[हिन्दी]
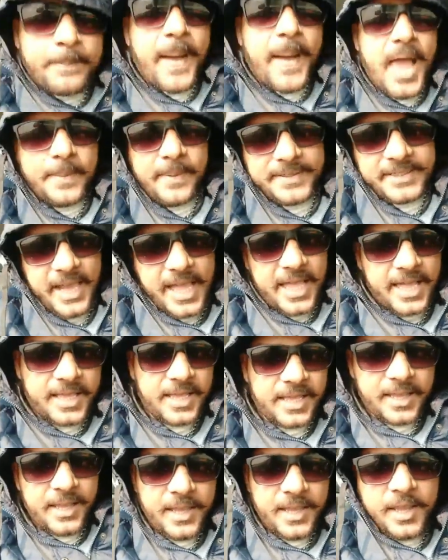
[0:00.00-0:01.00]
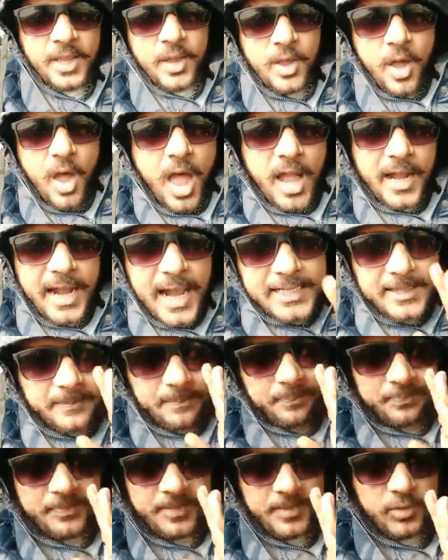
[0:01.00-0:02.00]
पापा है बेटा अगर
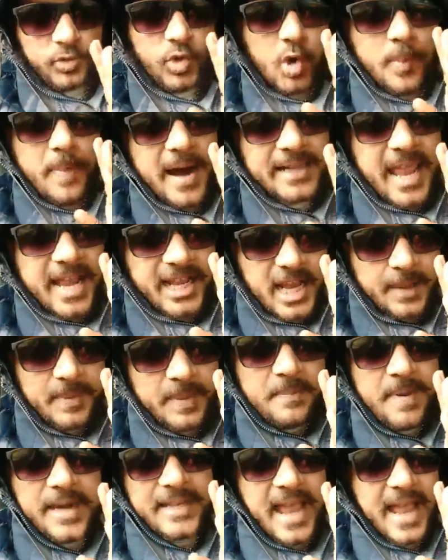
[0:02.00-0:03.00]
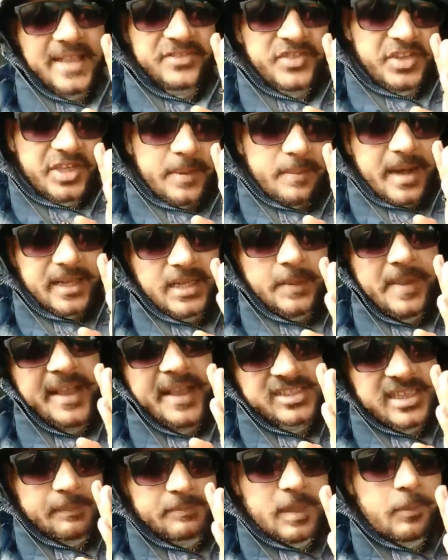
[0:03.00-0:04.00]
दोबारा कभी महाराज जी के बारे में
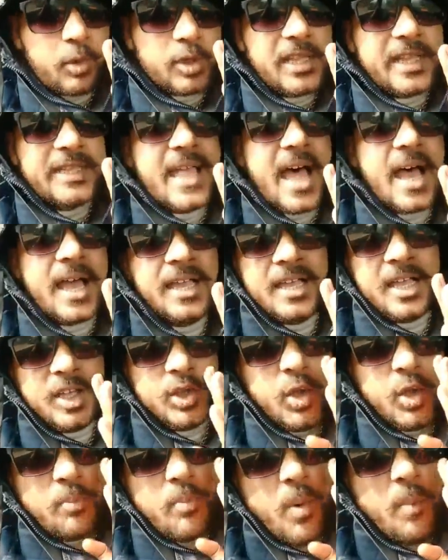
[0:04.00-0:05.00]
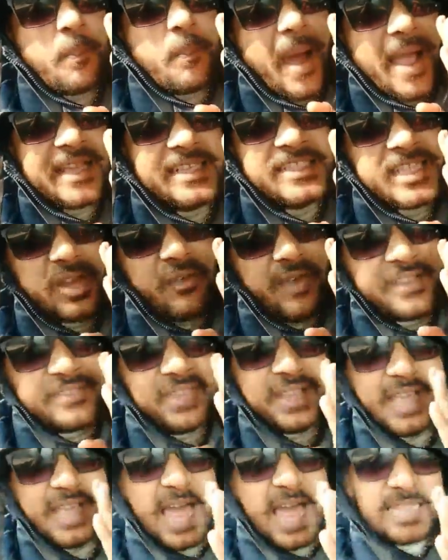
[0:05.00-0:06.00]
एक शब्द बोले ना तो मुंबई से वही
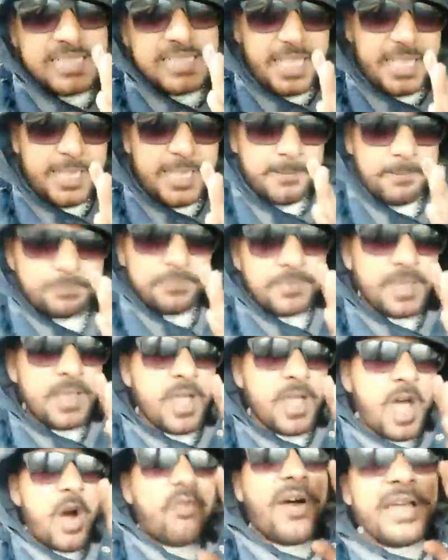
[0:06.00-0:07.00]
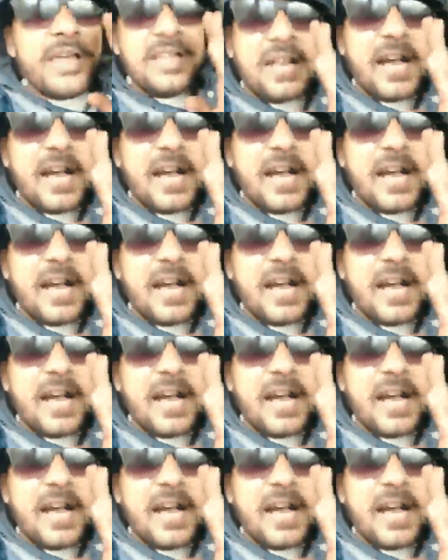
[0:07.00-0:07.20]
निकाल के और वही